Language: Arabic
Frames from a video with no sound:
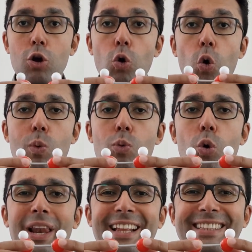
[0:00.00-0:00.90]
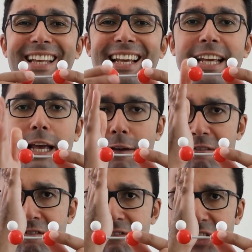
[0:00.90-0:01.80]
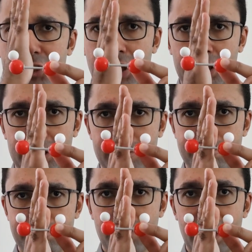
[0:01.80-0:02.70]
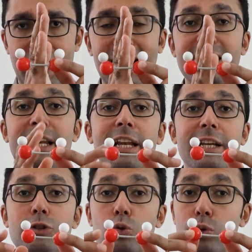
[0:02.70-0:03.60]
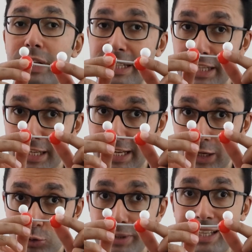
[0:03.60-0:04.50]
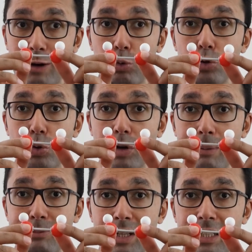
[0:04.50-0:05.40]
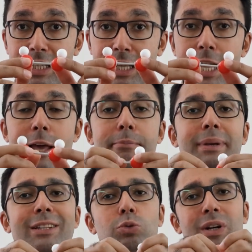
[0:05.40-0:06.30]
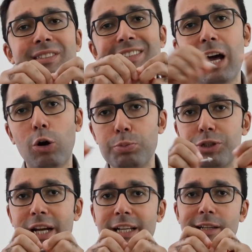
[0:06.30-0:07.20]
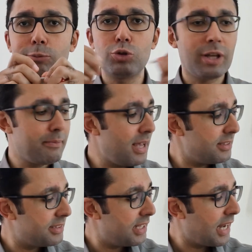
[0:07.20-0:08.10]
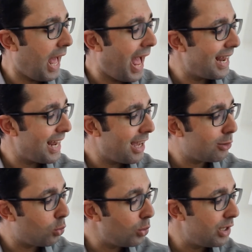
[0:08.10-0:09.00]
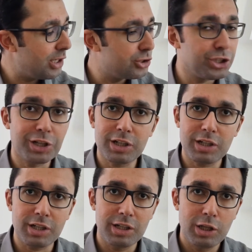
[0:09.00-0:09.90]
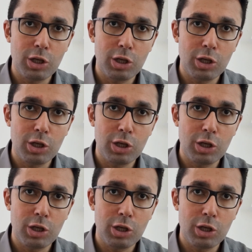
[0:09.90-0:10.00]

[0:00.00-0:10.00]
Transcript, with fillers: هوموليتك فيشن يعني الإلكترونين اللي كانوا بيكونوا الرابطة دي بيتوزعوا بشكل متماثل على كل شق